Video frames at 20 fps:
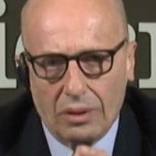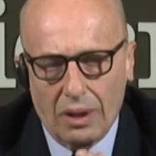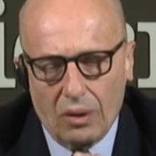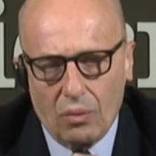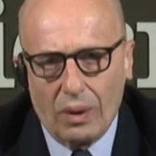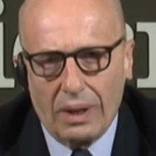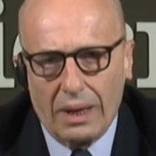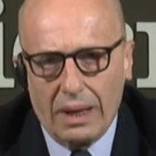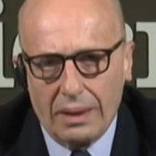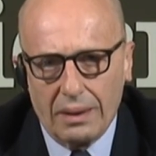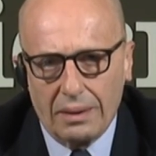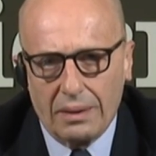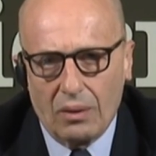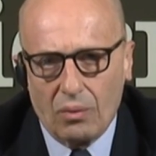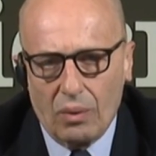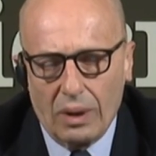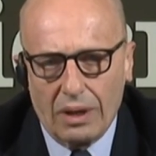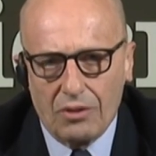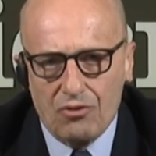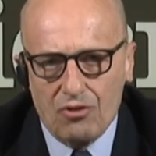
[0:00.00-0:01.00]
da quella, da
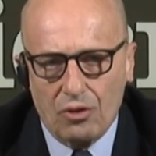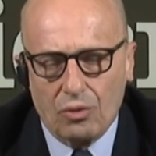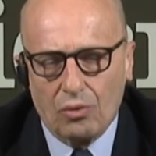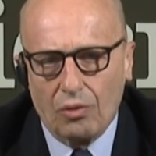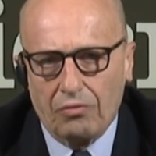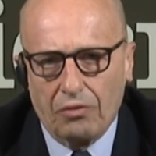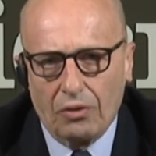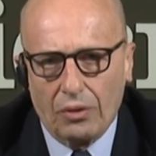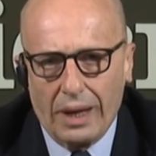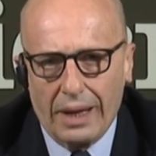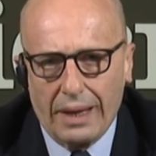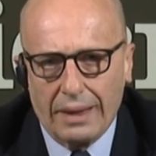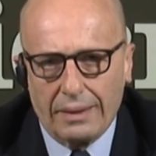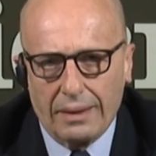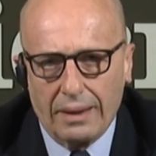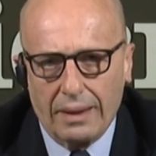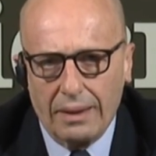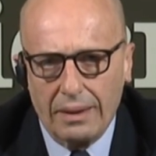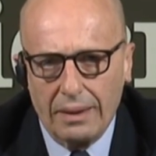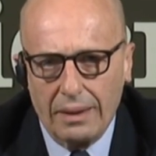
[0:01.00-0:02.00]
quella
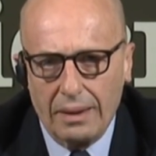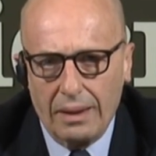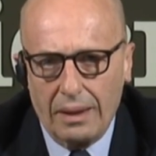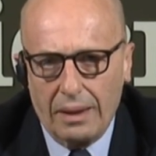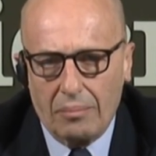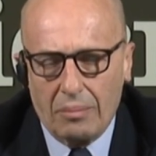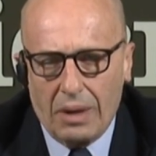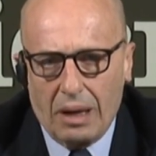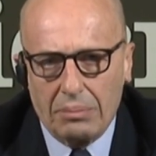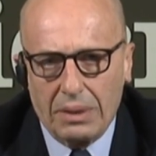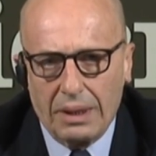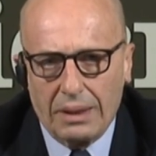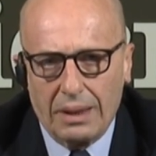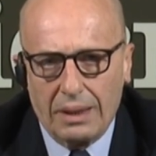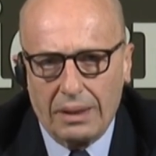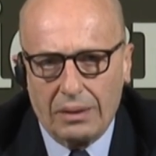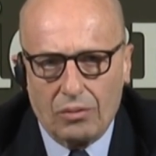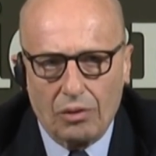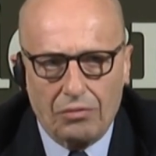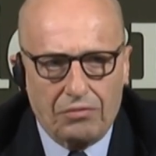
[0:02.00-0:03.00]
citofonata, ma abbia
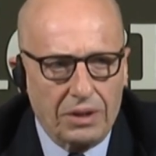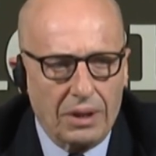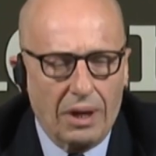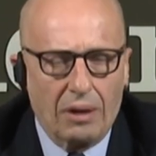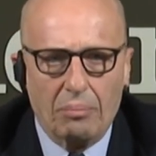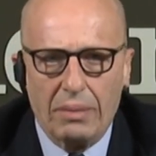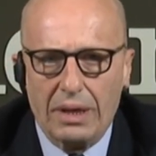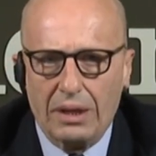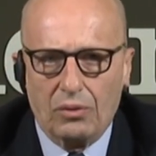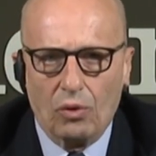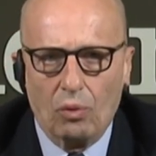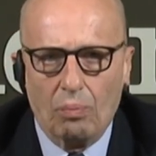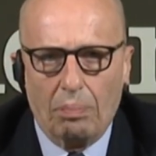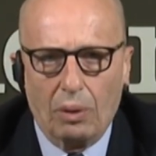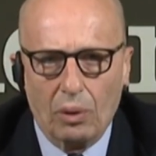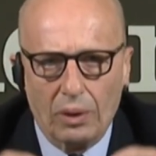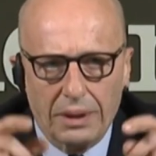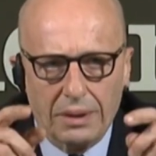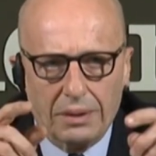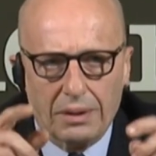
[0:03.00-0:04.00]
detto finalmente un
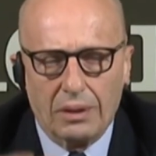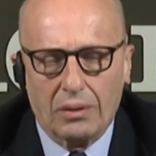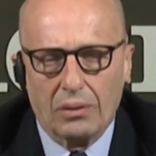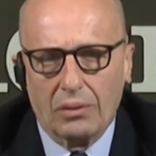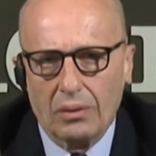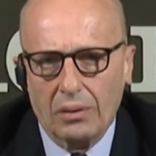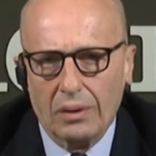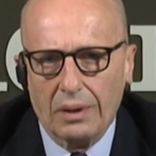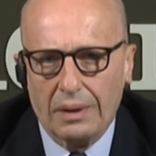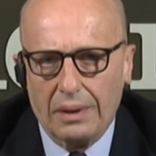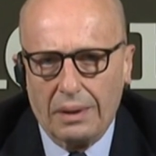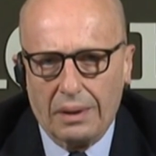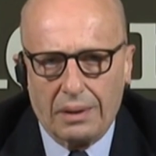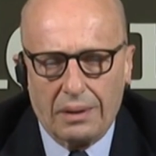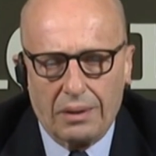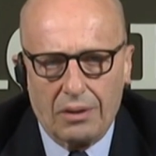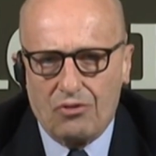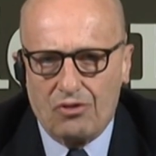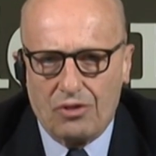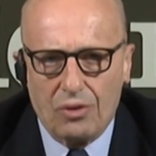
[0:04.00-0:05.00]
politico
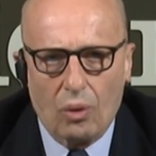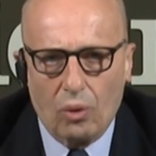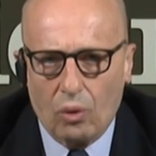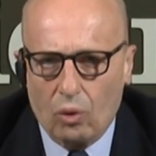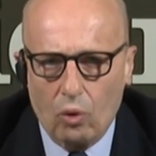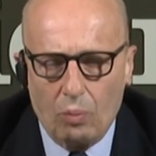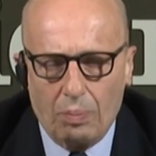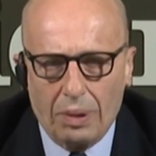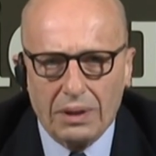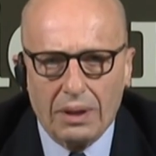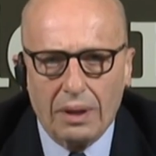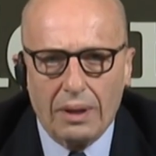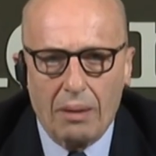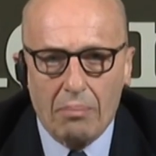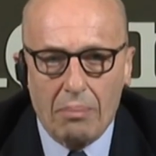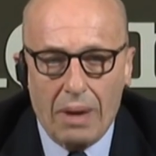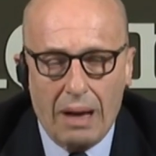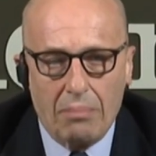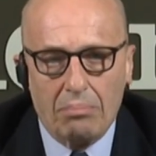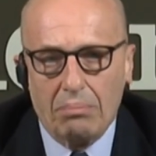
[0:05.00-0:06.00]
eh, si occupa
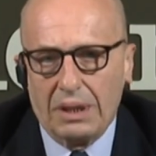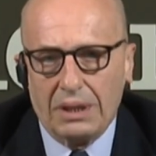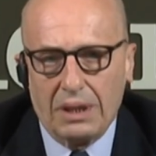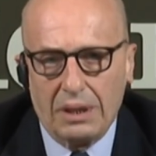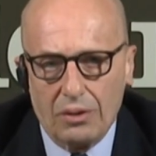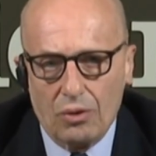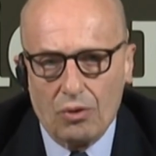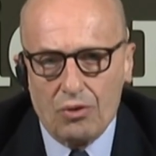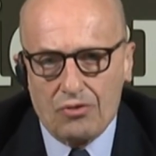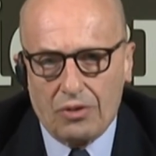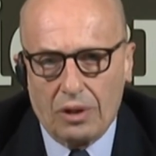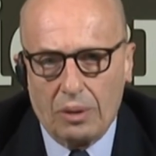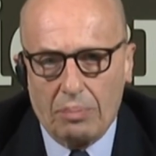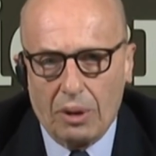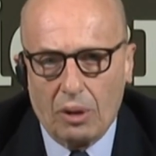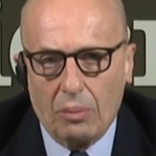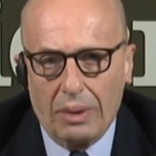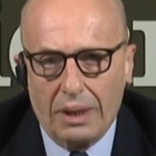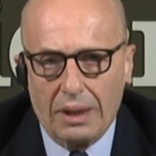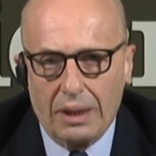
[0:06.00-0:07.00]
della mamma dei nostri
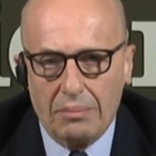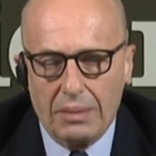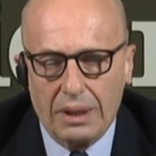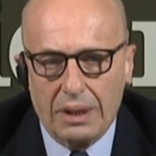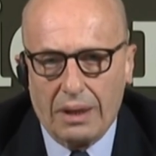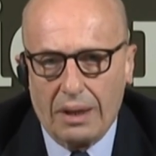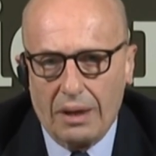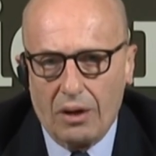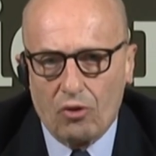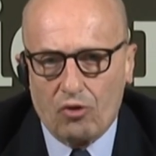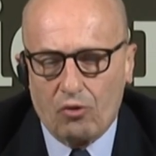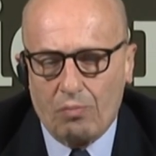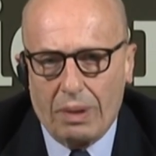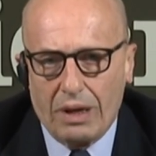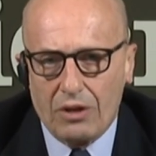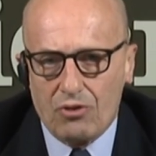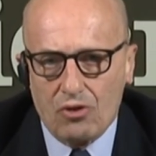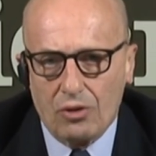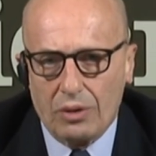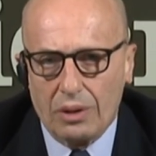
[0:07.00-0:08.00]
problemi, eh, è che è lo
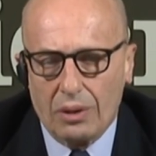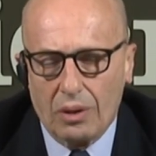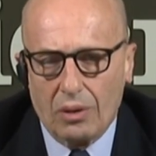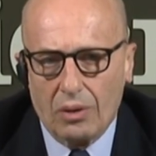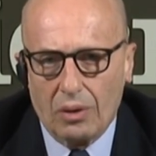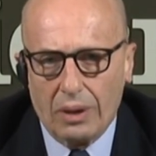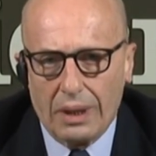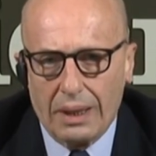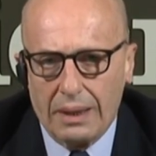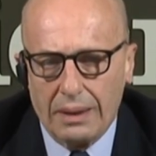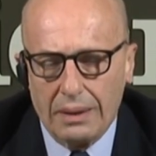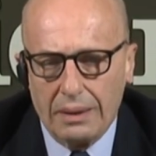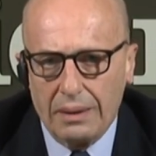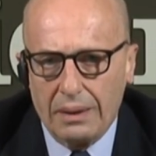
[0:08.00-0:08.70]
spaccio di, droga